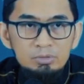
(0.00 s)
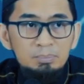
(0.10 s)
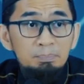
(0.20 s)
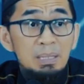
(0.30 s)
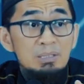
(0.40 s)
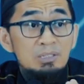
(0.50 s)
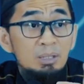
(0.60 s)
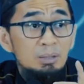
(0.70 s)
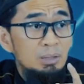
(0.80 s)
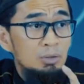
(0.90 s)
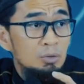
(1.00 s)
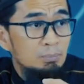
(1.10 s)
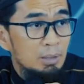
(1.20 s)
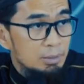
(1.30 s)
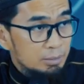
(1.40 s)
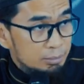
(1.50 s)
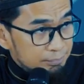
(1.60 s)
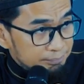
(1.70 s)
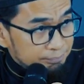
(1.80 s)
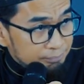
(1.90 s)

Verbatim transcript: sepanjang itu baik